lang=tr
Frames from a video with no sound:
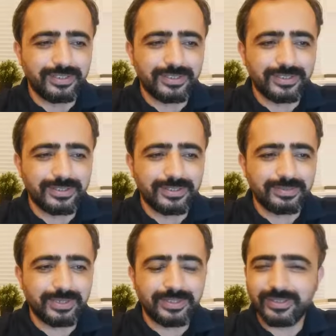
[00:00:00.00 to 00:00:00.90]
e,
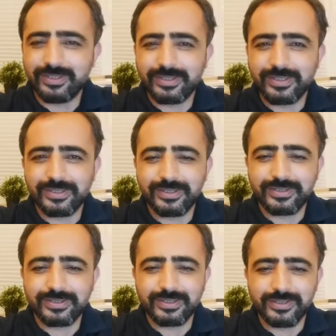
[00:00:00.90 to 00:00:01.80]
ben yayını kayıt
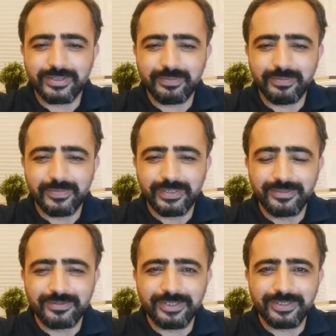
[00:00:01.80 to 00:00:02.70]
altına alacağım
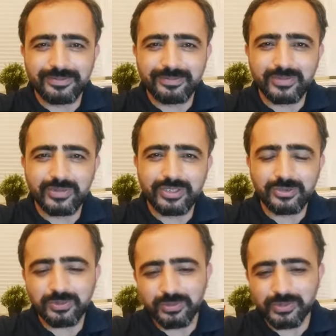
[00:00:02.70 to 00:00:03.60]
ve
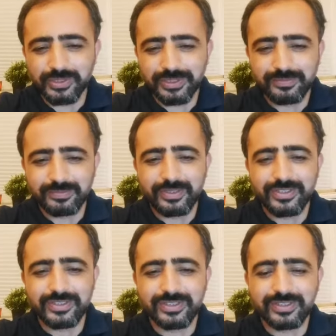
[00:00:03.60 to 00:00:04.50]
müsait oldukça
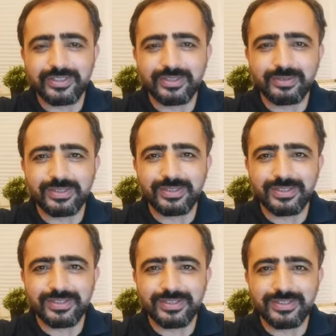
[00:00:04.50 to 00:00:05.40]
baştan yayını bir daha
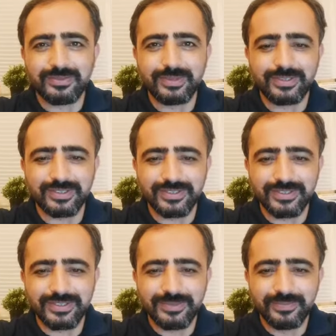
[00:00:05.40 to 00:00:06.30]

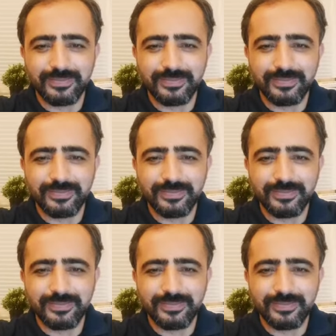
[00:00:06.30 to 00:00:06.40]
izleyebileceksiniz.